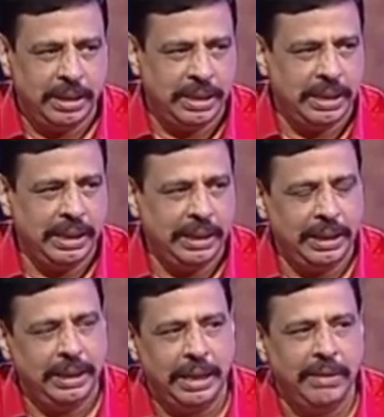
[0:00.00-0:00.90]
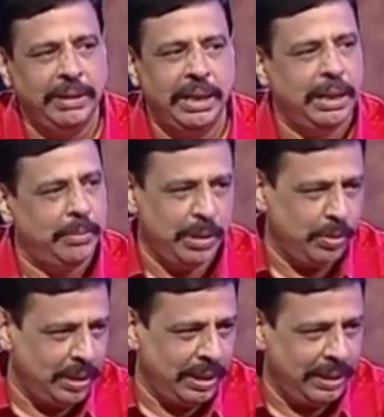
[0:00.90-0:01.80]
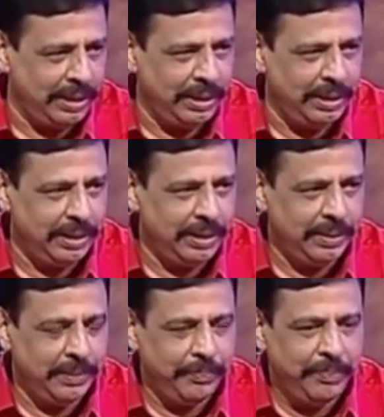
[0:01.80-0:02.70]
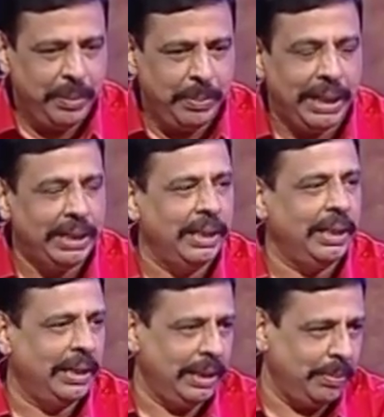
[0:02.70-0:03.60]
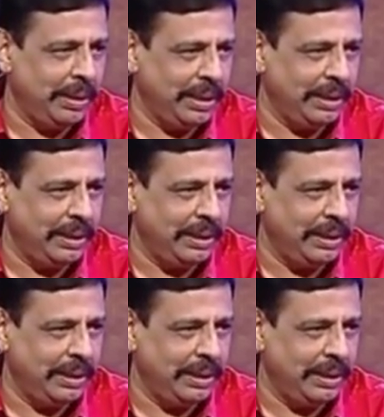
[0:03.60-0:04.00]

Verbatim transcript: கஷ்டங்களுக்கு நாமே வழிவகுக்கிற மாதிரி தான் ஆகும் ப்ராக்டிக்கலாக நாம் எதையும்